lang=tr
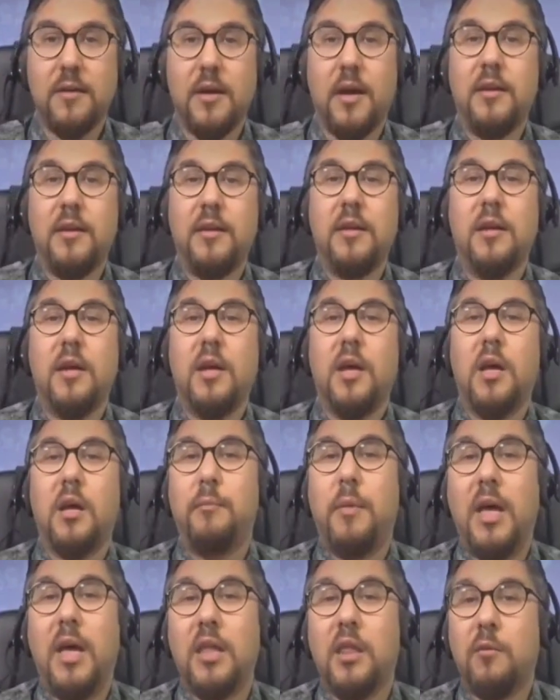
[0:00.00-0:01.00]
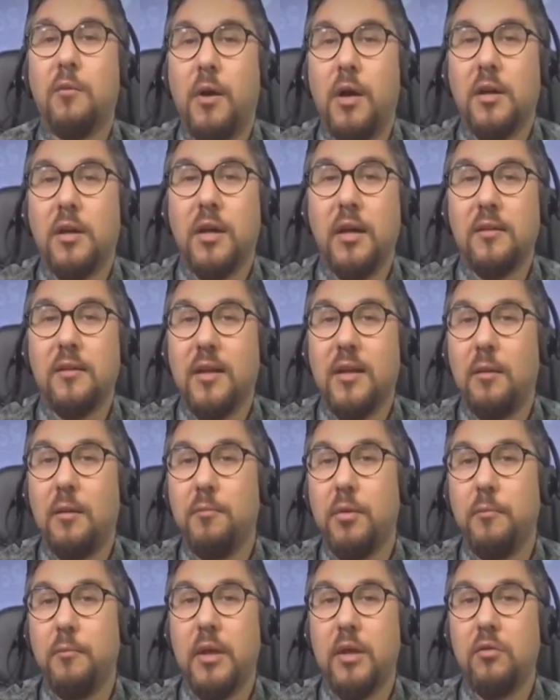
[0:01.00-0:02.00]
Yani benchmark
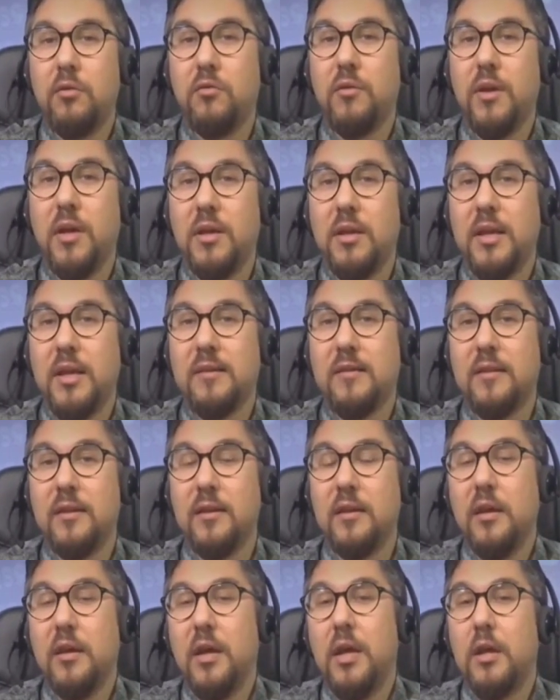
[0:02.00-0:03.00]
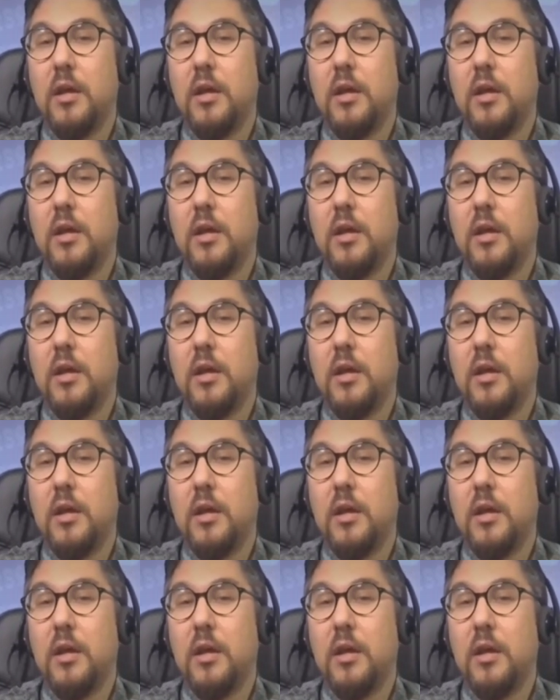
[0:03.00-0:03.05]
S&P 500 endeksi